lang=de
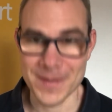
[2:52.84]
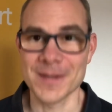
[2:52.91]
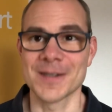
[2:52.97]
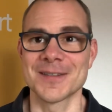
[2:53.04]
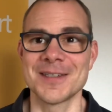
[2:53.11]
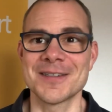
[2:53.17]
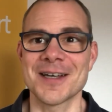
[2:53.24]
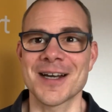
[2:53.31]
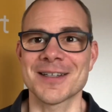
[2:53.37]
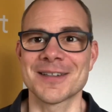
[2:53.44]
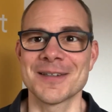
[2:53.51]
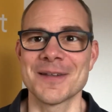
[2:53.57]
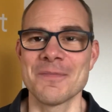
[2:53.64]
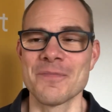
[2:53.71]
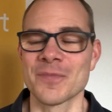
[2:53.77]
Sie
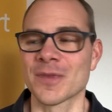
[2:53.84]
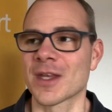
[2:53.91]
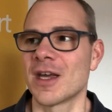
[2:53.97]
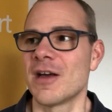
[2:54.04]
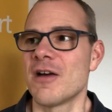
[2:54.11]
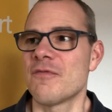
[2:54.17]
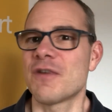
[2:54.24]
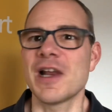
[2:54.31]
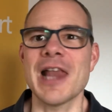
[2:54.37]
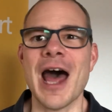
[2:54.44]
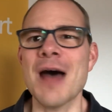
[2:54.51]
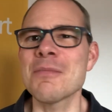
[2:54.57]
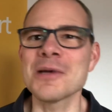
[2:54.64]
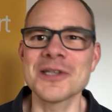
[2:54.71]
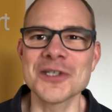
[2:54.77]
sagte,
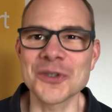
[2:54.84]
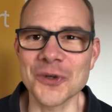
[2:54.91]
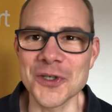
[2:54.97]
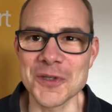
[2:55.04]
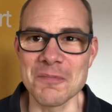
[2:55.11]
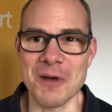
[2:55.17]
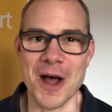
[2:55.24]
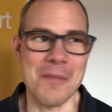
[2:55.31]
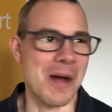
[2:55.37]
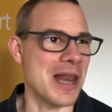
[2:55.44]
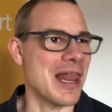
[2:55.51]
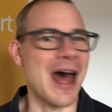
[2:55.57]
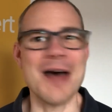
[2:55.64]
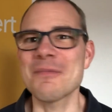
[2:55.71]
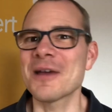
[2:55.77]
verlaber dich ruhig ein paar Mal,
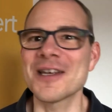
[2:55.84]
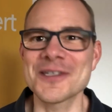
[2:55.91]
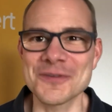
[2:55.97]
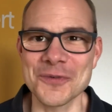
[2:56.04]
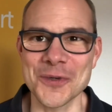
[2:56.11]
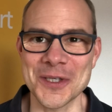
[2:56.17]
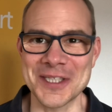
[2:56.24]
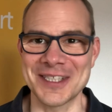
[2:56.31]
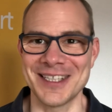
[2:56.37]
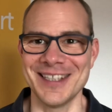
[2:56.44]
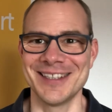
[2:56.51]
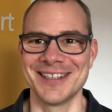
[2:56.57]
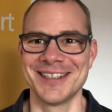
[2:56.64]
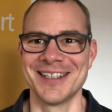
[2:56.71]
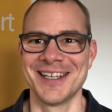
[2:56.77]
laber es vor dich
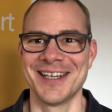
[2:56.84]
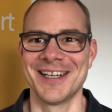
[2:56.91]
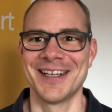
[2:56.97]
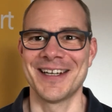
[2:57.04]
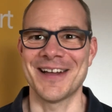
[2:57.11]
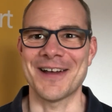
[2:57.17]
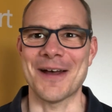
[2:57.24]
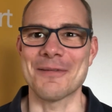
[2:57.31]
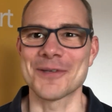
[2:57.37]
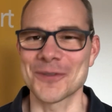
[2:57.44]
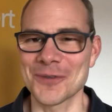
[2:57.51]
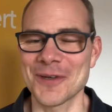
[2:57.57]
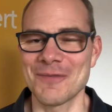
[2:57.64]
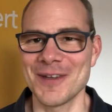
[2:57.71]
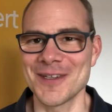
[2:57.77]
hin, aber so
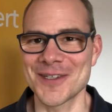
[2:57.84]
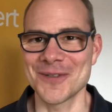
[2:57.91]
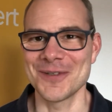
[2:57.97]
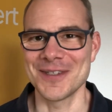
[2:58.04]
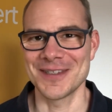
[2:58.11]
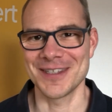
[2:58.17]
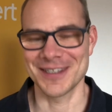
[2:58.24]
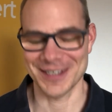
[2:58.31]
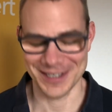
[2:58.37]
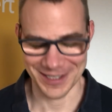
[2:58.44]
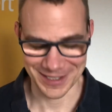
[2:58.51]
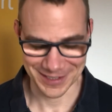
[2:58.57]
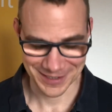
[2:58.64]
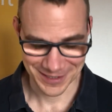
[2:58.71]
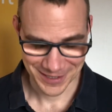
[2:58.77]
gewinnst du die
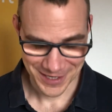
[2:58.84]
Sicherheit.